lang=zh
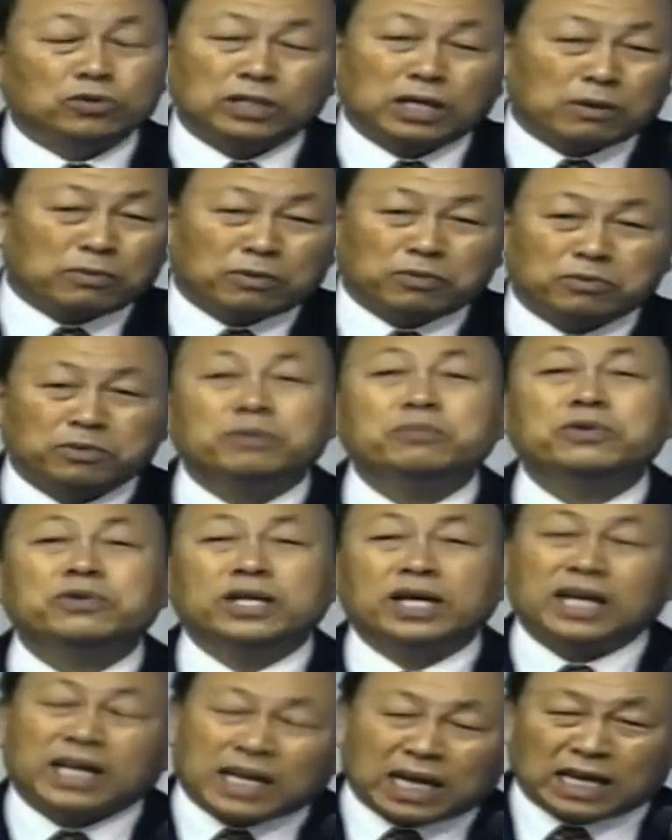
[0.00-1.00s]
我们能
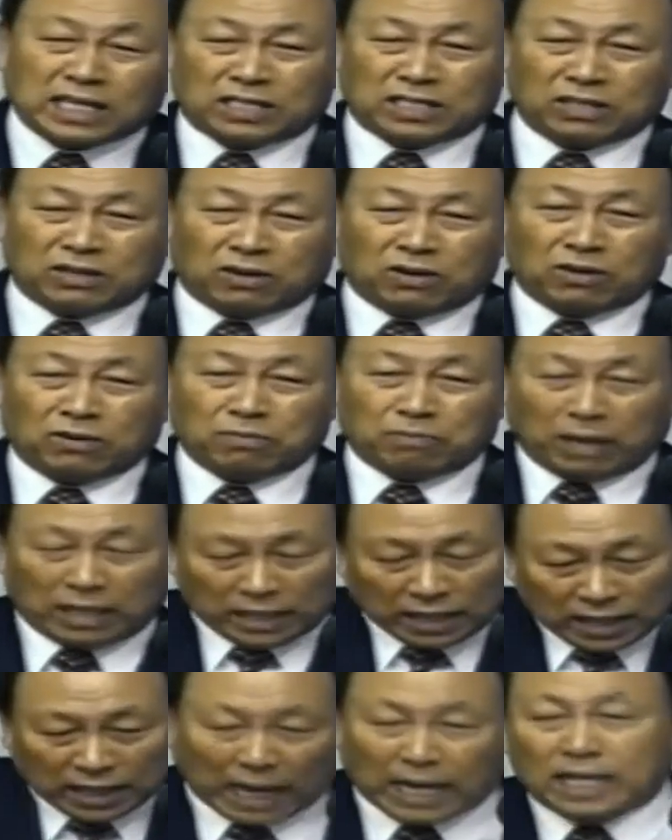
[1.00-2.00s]
得救的时候，
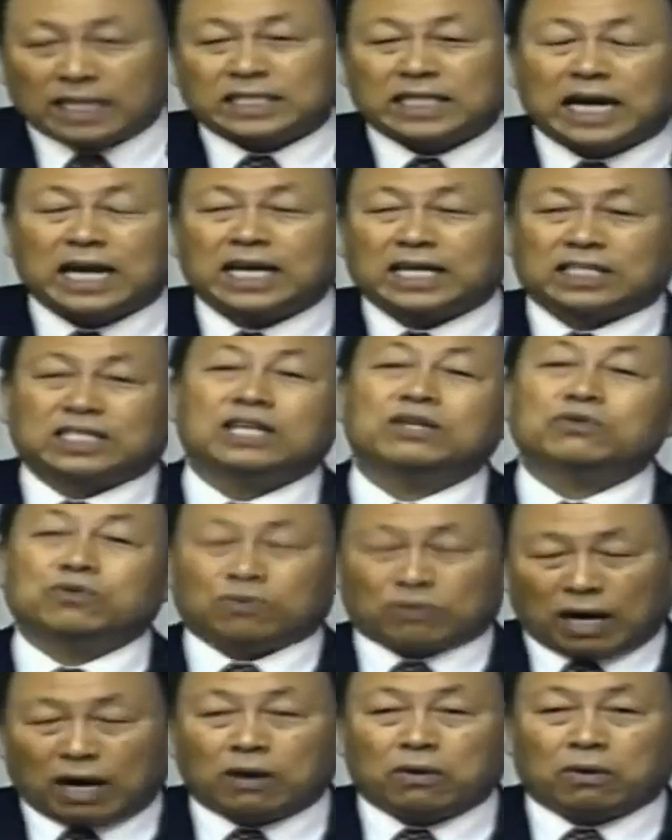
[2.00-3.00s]
能使儿女
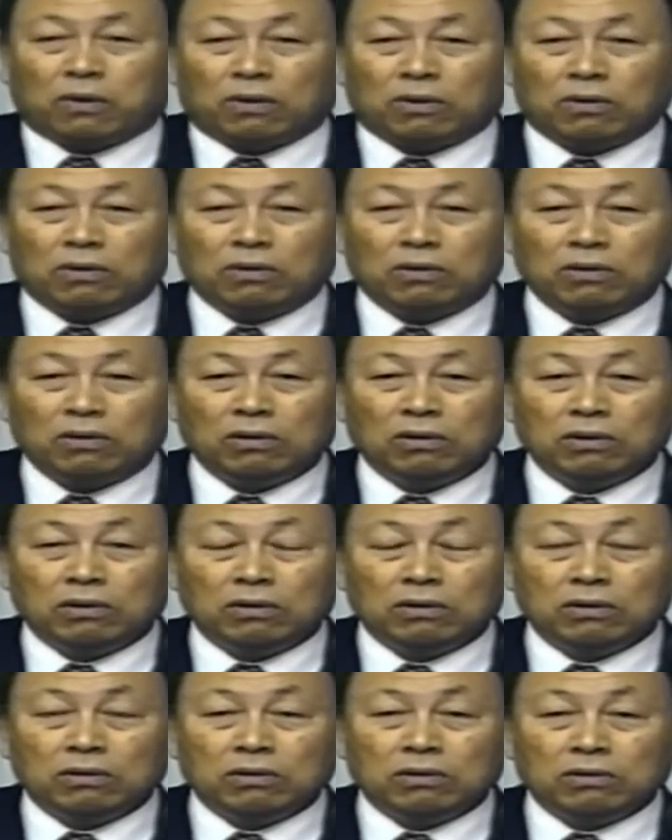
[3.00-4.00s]
得救，能使
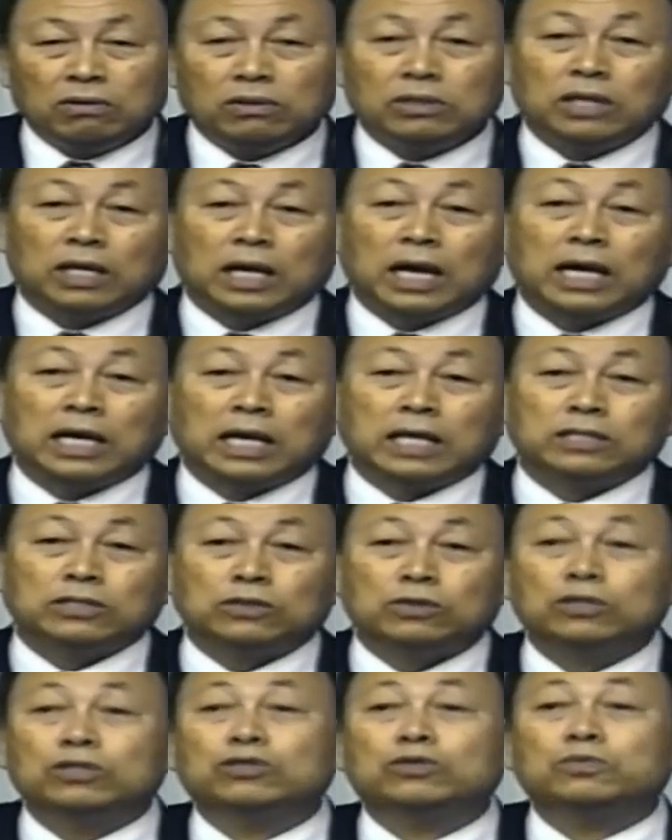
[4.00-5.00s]
身边的人得救
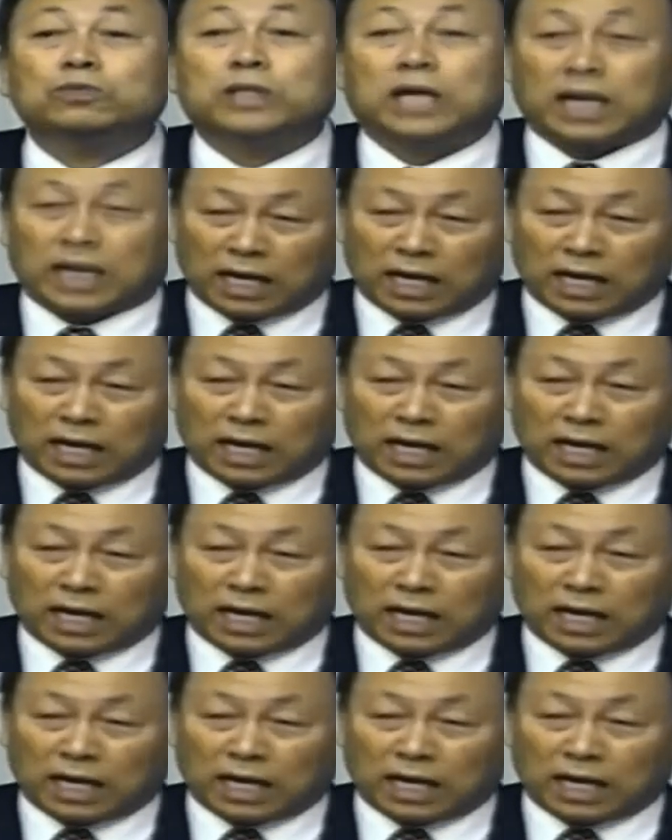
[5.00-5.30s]
啊。”